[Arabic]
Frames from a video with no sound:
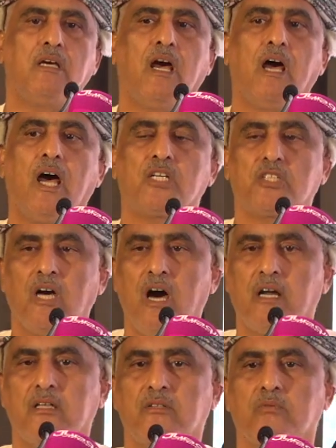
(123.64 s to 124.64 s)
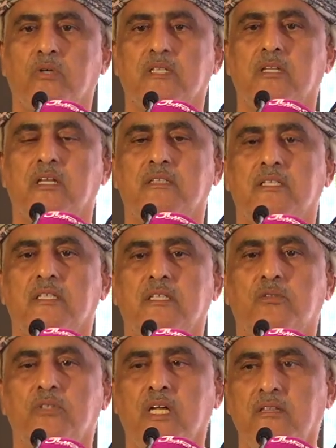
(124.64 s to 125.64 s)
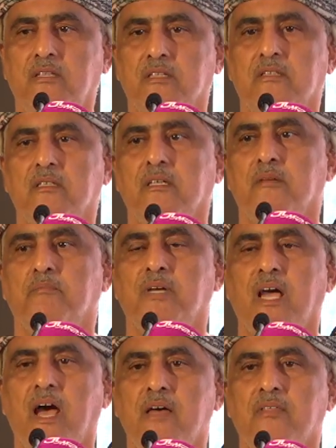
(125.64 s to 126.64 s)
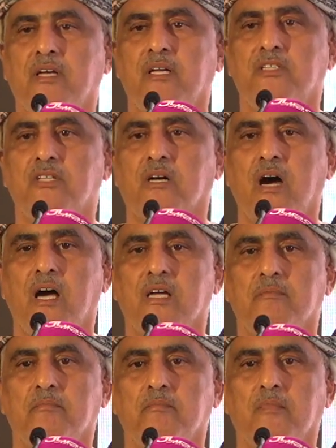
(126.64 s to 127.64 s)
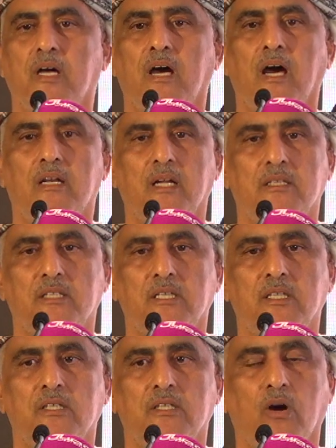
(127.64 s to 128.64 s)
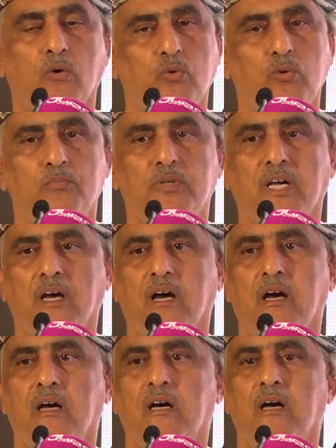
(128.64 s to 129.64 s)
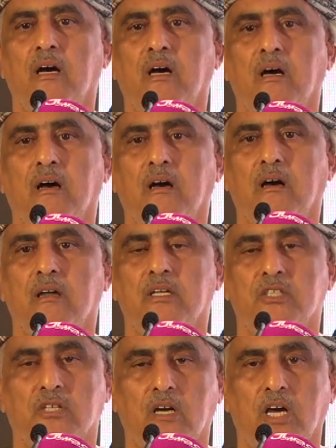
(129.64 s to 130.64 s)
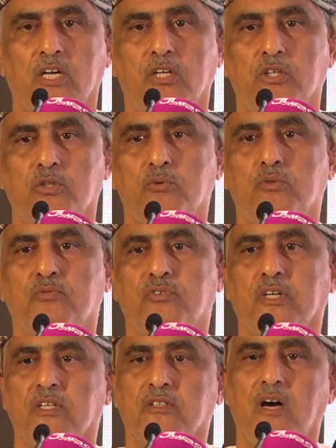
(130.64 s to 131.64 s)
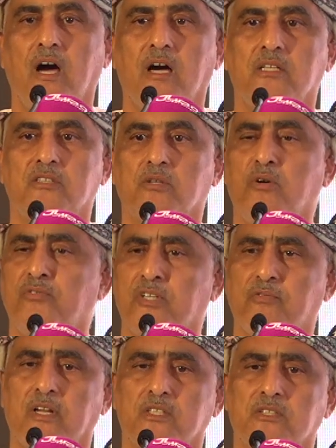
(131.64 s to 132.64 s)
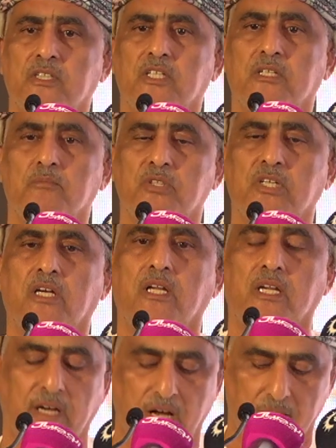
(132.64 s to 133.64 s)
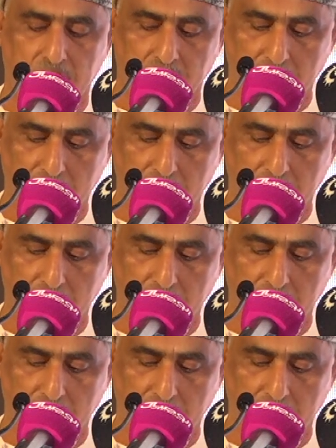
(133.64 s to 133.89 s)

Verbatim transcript: اشارت والتي تندد بهذه الجرائم التي يقوم بها آه، الاسرائيليون في قطاع غزه وفي فلسطين بشكل عام